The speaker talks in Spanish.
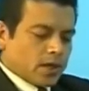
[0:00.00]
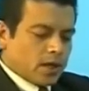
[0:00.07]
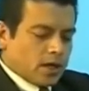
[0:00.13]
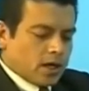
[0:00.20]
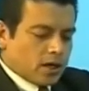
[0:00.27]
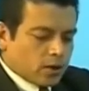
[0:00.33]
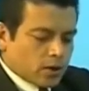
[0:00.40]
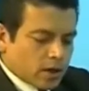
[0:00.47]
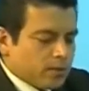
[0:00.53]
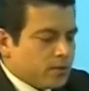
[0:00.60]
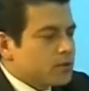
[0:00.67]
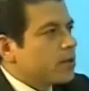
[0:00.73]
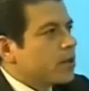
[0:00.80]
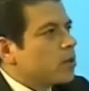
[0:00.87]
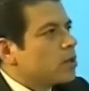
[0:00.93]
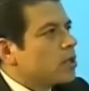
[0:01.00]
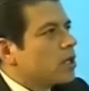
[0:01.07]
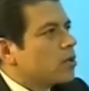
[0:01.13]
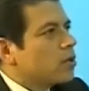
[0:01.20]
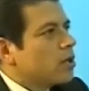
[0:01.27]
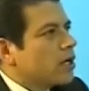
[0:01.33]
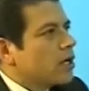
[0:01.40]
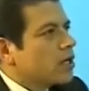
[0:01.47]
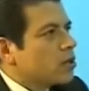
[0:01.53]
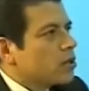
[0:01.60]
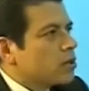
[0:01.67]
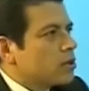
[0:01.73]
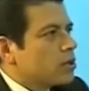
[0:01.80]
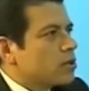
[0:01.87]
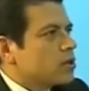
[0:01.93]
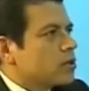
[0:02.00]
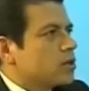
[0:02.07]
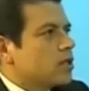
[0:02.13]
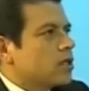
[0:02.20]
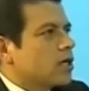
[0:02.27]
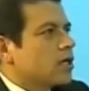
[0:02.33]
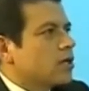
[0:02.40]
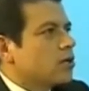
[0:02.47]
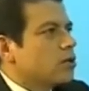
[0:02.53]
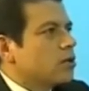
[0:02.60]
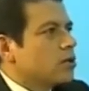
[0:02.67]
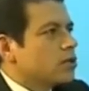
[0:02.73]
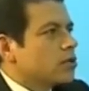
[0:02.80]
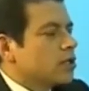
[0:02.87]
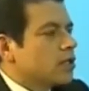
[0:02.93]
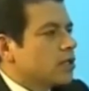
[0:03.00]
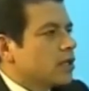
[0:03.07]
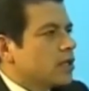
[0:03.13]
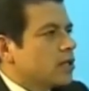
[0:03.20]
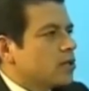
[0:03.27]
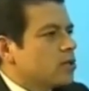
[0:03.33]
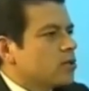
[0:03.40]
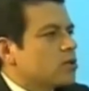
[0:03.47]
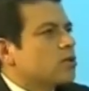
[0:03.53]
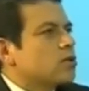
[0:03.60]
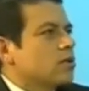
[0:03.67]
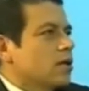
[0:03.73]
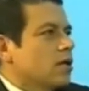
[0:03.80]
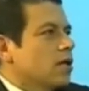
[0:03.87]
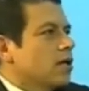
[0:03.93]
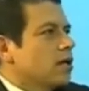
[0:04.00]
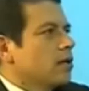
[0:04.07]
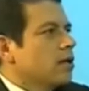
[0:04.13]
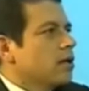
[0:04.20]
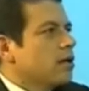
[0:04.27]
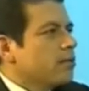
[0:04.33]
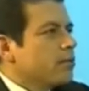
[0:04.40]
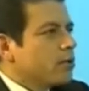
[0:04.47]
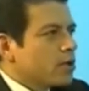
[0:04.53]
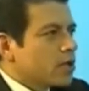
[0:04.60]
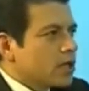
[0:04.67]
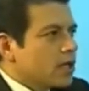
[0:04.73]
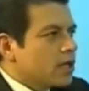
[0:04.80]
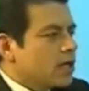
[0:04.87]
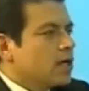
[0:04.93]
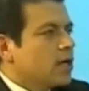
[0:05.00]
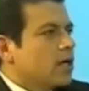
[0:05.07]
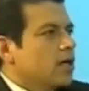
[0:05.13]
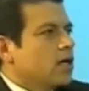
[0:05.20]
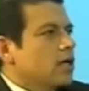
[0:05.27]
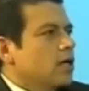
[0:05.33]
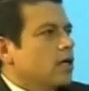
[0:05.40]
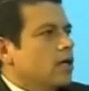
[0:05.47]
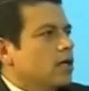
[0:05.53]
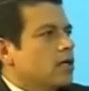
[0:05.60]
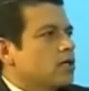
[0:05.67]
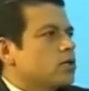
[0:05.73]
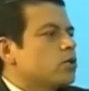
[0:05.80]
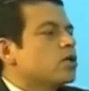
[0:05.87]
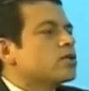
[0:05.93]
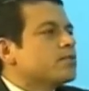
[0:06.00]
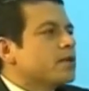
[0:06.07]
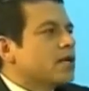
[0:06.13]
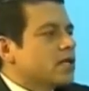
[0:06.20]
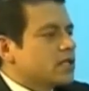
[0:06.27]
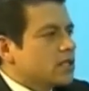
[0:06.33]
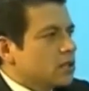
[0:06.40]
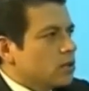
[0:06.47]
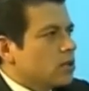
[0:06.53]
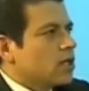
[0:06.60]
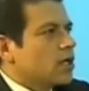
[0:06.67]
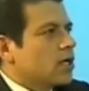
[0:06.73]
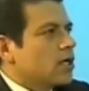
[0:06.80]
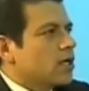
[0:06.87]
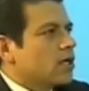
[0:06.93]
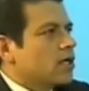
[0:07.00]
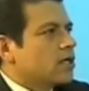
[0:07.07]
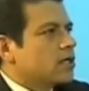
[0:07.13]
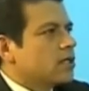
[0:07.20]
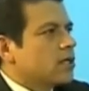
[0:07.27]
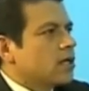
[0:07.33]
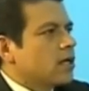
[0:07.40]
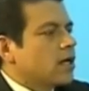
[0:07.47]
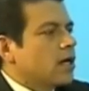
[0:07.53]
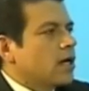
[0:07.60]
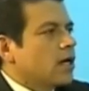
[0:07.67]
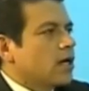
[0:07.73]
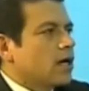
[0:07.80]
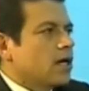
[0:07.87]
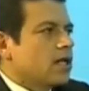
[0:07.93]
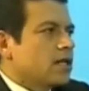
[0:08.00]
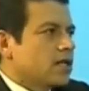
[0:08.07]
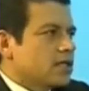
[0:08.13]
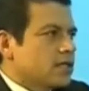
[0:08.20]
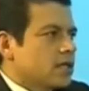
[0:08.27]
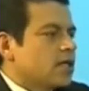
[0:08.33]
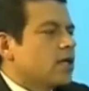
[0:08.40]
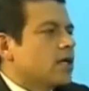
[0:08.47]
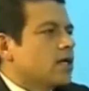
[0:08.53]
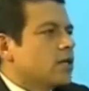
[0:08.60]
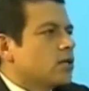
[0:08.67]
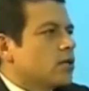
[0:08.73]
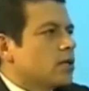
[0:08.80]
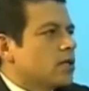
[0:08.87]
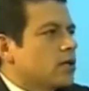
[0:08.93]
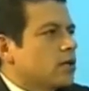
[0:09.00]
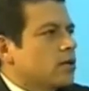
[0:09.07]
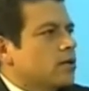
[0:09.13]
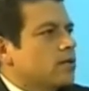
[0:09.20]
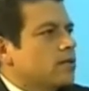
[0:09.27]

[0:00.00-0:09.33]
Algo que hemos preguntado a todos y cada uno de los candidatos el por qué eh, su aspiración de querer ser alcaldesa del Cantón Girón.